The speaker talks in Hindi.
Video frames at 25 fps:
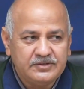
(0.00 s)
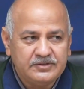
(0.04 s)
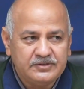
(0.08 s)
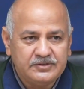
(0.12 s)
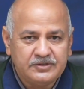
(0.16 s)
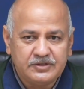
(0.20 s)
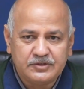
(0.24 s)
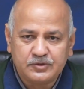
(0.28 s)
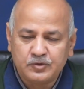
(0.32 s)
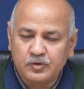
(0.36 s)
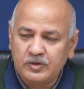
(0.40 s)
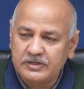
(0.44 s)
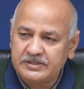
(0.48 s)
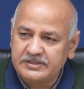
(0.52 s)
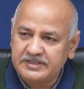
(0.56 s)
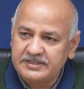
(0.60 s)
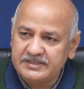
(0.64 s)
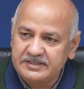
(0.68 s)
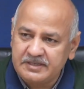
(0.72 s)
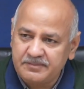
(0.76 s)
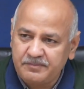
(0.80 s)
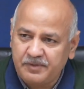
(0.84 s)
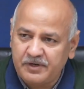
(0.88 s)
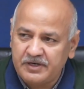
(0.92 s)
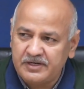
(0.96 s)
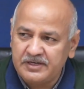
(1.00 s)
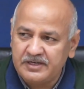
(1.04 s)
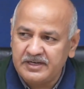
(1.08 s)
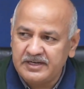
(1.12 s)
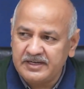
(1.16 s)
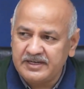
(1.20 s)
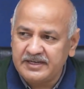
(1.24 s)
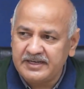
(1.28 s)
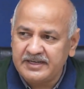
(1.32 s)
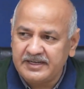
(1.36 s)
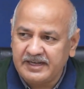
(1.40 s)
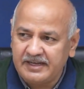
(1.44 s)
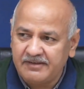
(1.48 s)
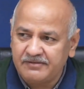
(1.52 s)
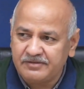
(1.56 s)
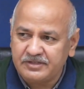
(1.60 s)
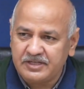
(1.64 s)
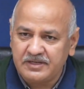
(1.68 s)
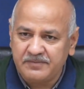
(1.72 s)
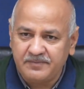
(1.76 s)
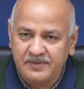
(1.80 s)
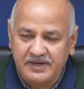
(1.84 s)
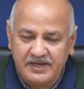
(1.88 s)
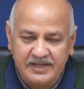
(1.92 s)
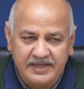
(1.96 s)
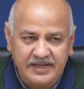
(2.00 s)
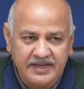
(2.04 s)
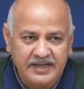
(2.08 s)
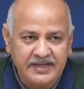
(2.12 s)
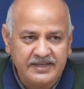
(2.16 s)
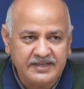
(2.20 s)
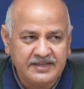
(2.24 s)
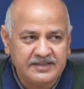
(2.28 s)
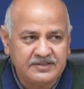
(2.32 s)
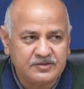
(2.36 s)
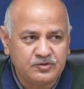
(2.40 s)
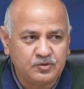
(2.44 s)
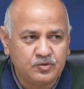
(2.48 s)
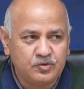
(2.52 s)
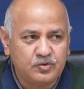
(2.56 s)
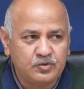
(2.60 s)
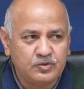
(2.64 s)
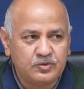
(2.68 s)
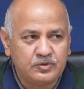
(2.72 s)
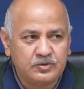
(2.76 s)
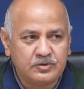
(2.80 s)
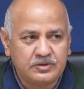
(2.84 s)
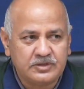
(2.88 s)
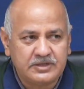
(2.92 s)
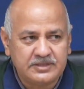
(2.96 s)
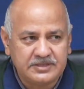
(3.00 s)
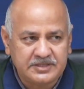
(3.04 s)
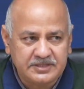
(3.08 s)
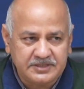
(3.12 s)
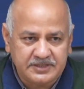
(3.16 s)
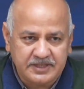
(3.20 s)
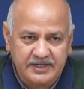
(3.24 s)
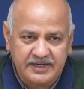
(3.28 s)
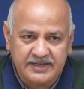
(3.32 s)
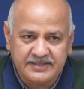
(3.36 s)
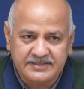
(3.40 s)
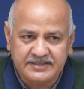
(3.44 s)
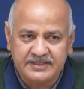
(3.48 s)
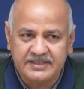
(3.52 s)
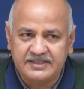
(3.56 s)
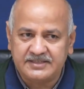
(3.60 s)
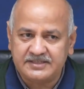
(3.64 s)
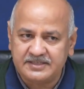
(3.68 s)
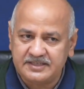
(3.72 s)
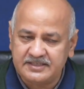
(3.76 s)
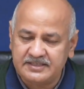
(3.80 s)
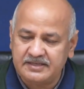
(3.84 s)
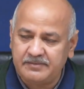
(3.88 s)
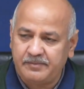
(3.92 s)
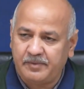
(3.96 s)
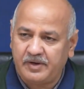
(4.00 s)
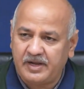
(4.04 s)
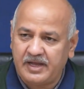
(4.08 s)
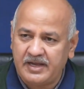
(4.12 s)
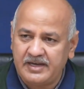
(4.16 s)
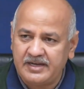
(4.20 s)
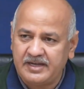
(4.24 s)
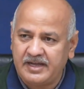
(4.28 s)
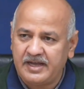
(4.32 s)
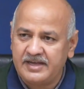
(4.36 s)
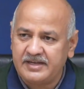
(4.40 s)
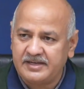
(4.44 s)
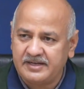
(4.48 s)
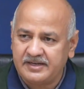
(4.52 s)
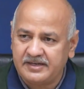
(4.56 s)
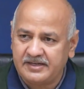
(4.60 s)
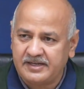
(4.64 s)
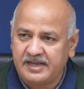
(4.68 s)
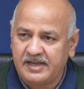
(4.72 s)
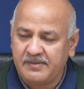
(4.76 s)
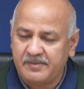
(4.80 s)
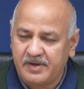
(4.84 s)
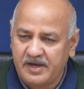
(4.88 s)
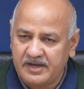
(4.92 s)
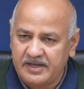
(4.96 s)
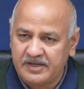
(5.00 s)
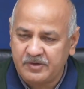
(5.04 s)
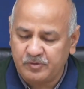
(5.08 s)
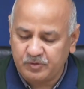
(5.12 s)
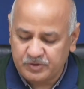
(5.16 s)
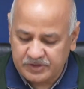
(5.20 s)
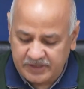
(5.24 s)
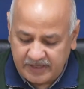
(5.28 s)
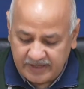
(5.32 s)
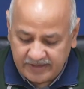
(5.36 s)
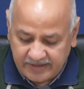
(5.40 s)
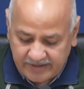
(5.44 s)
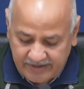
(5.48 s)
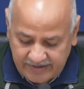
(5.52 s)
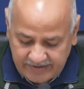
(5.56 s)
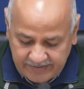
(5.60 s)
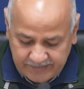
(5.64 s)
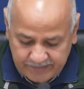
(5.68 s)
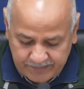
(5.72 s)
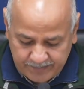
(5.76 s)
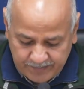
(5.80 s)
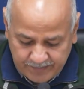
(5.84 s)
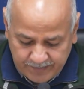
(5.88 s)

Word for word: जिसको अच्छे से पढ़ने लिखने के अवसर मिले हैं या जो किसी तरह से अच्छे से पढ़ाई लिखाई करके अब आगे कुछ कर रहा है